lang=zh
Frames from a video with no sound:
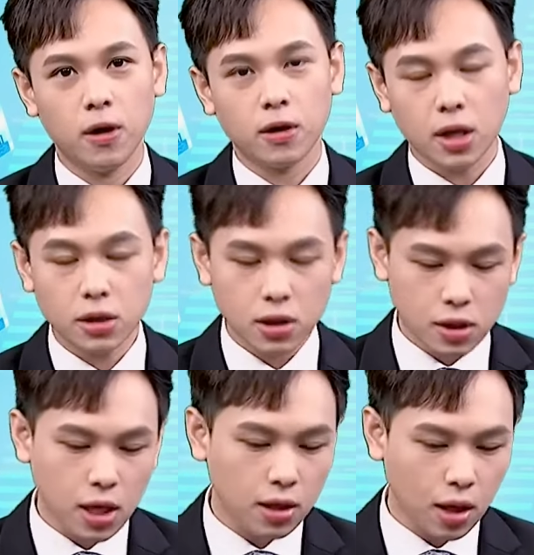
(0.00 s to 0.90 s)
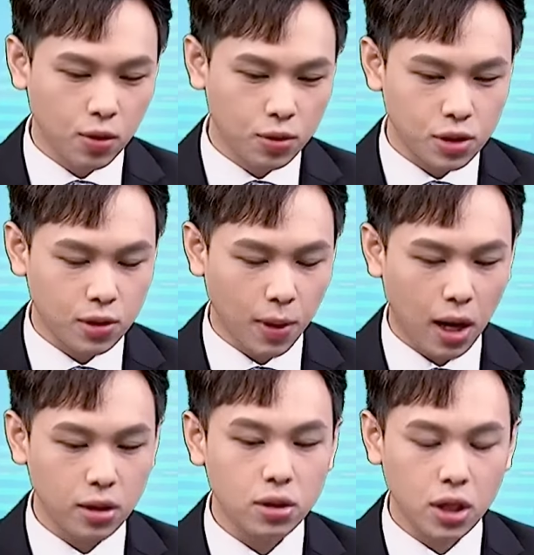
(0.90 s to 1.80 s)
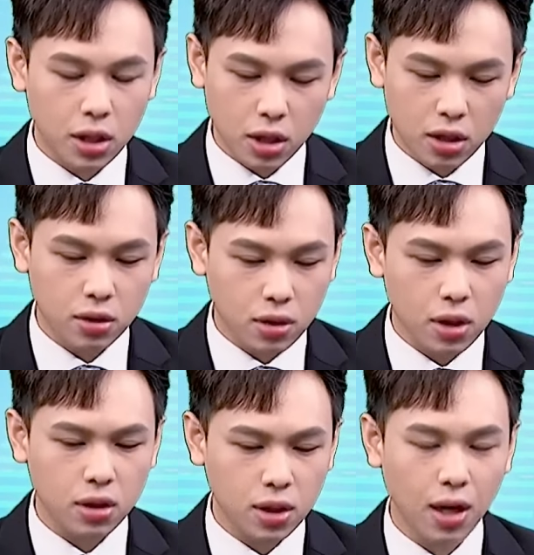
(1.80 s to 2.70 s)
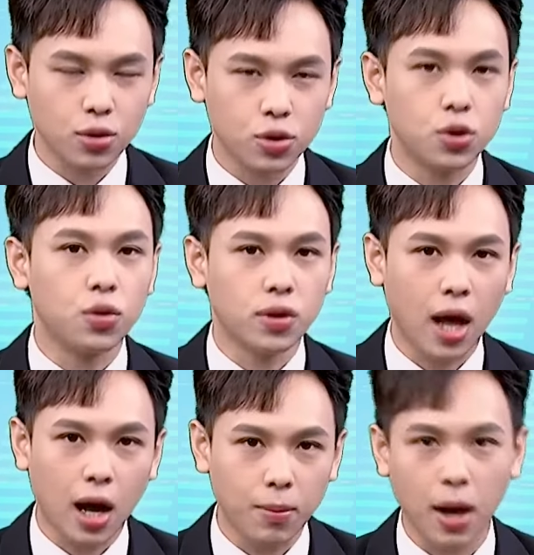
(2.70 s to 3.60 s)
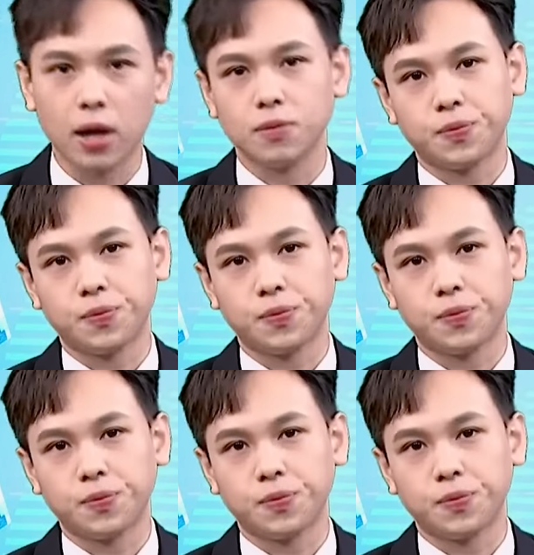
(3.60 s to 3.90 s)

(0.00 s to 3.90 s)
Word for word: 但这三到五十趴，你一定要去大买。